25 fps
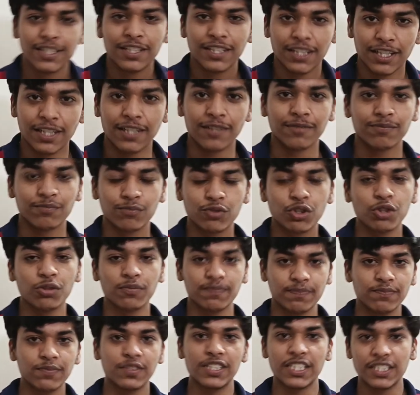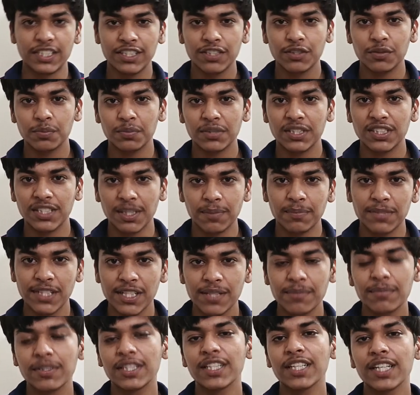हां तो जैसे कि मैंने
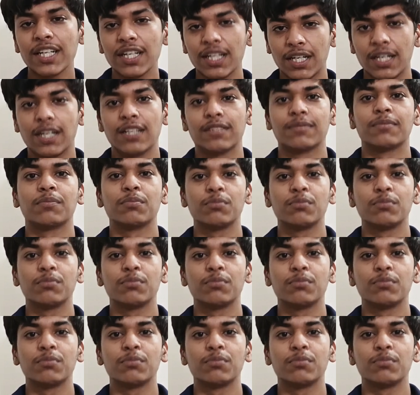थंबनेल में देखा हां